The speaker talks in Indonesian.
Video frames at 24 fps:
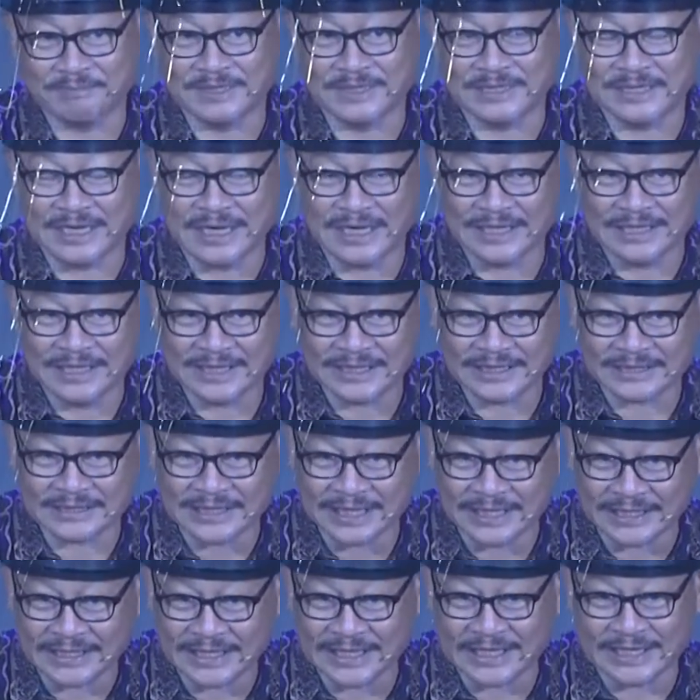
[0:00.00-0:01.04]
ada ada
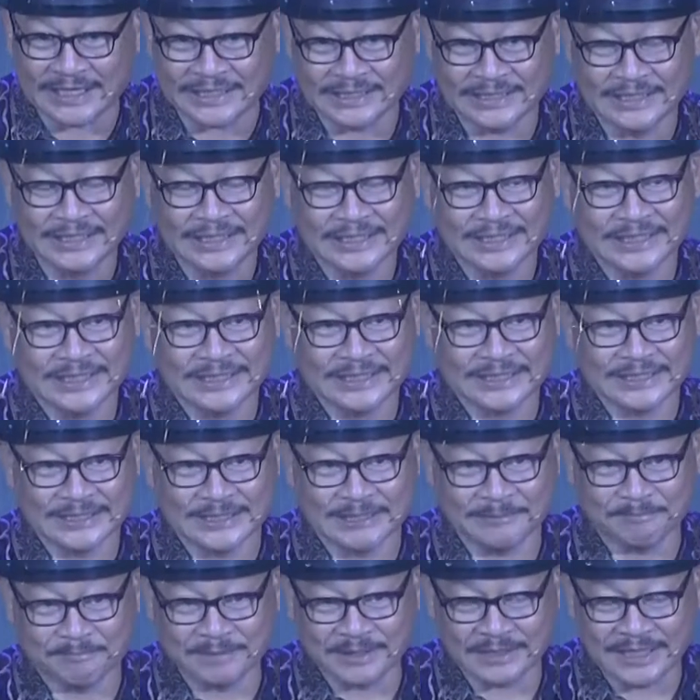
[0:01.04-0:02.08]
kesadaran.
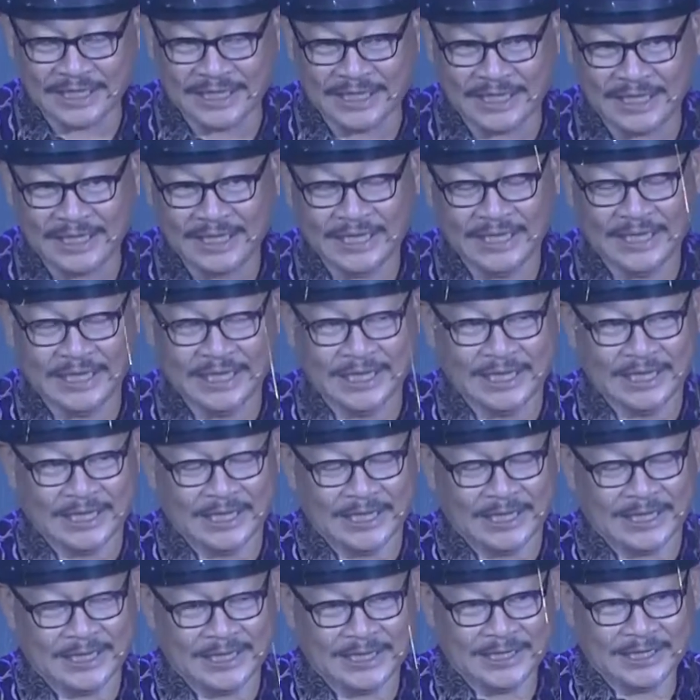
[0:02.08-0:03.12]
Seperti
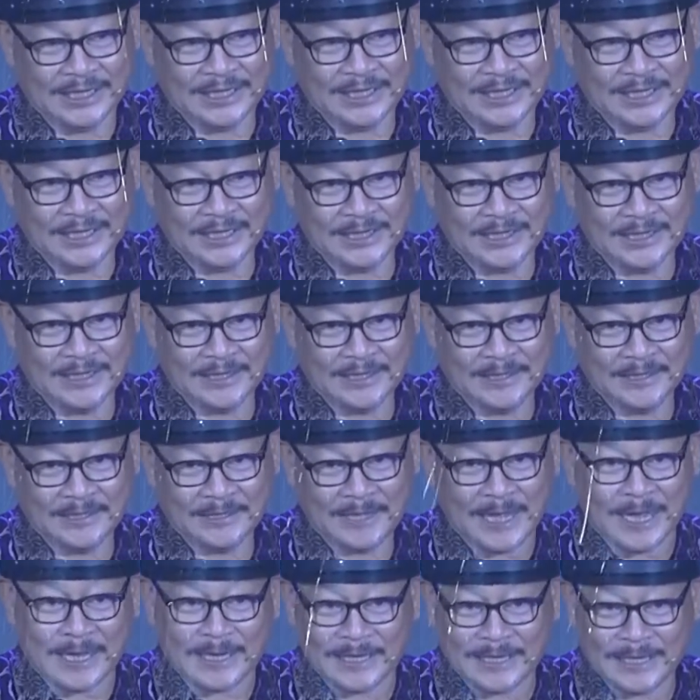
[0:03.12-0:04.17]

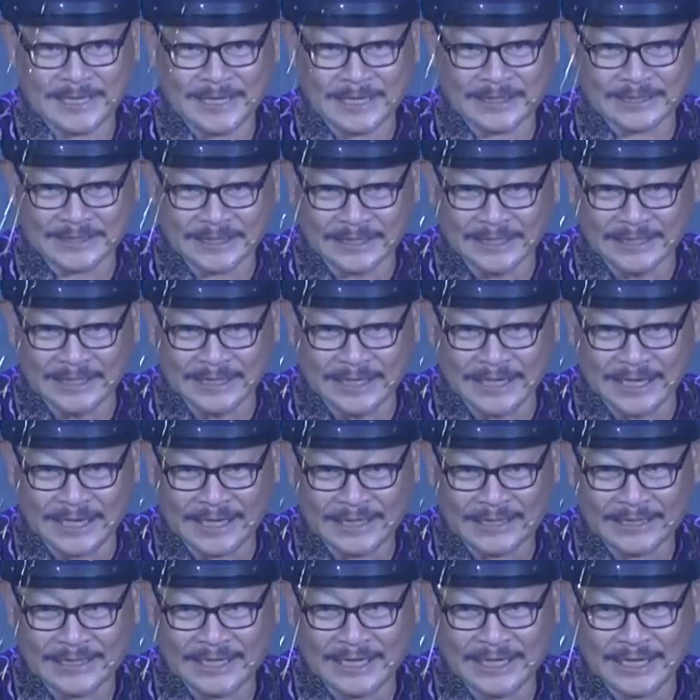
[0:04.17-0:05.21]
eh, anak yang
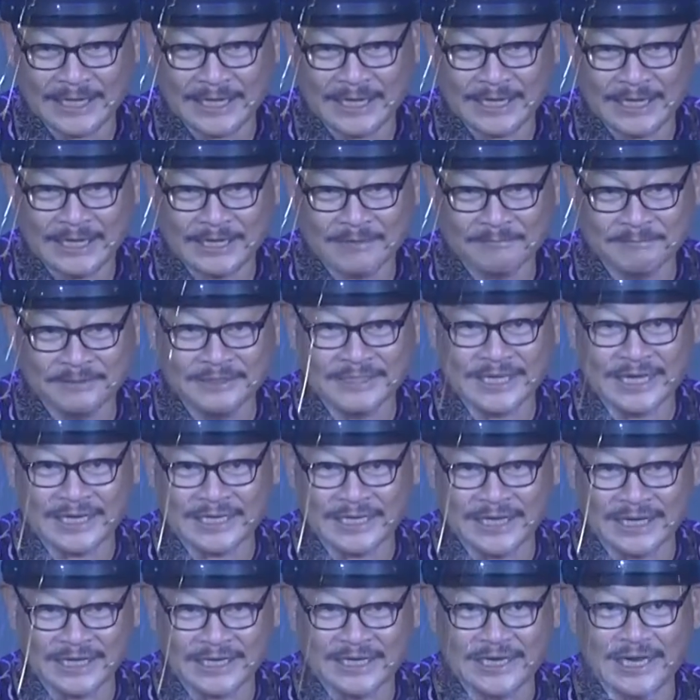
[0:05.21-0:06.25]
terhilang, dia
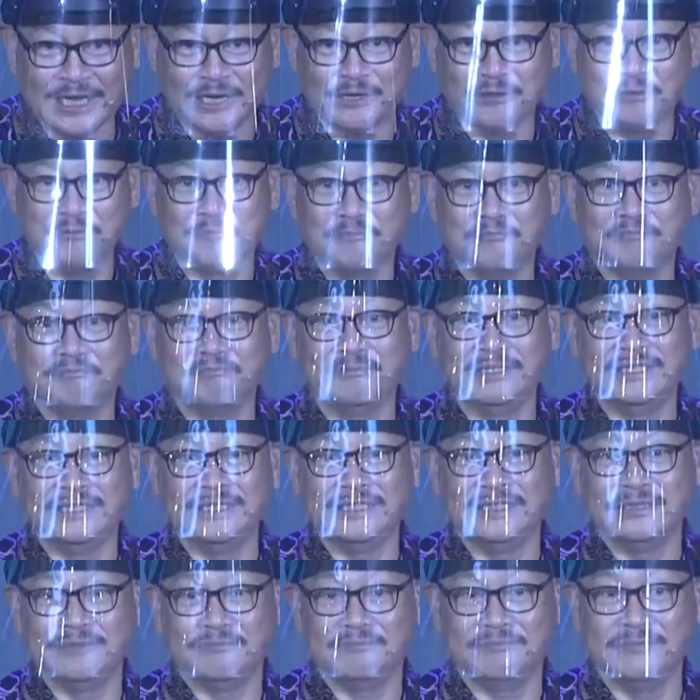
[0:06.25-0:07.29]
menyadari lalu
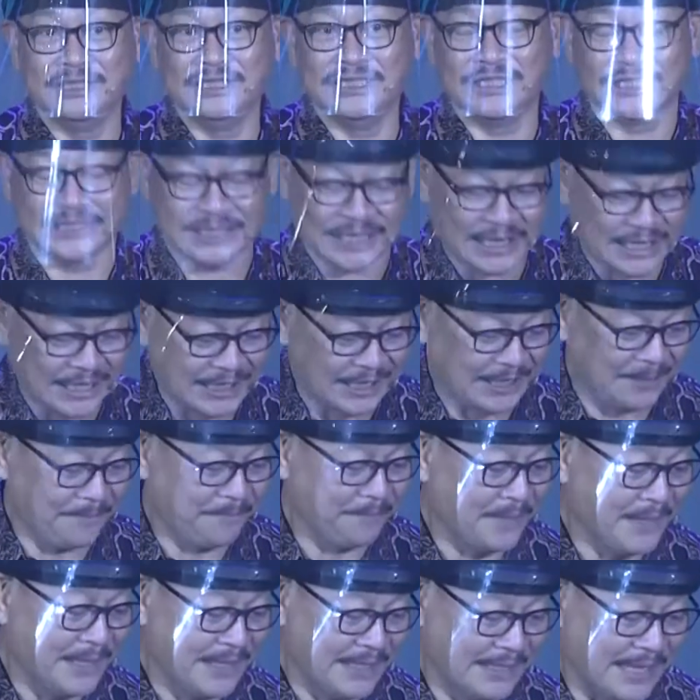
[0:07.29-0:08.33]
menyesali.
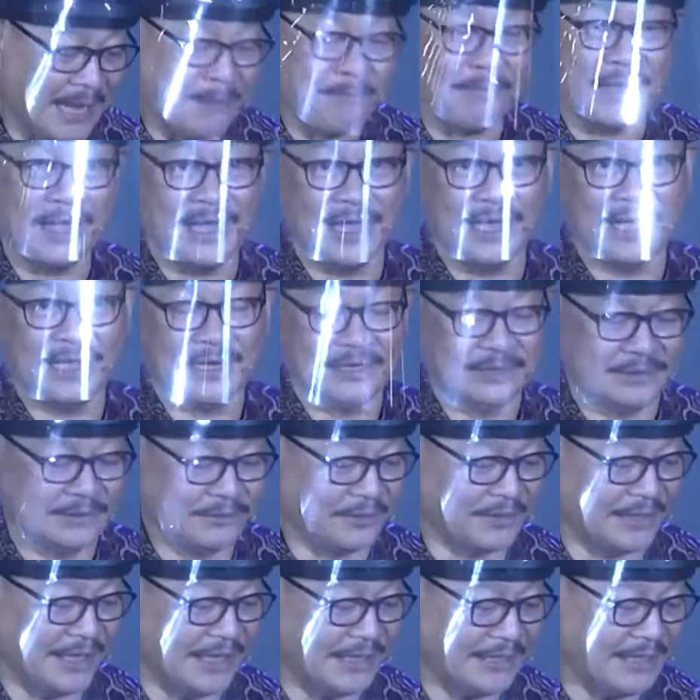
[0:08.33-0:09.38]
Sama ya,
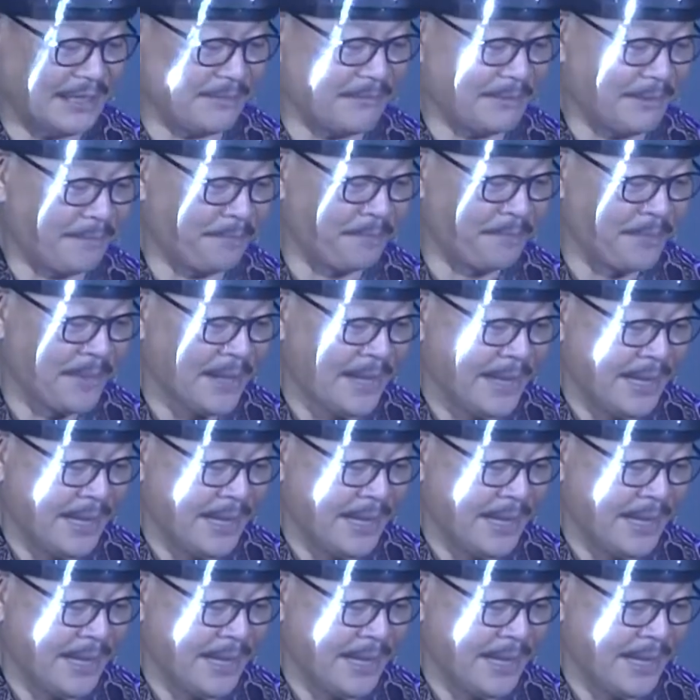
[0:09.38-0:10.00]
konteksnya sama.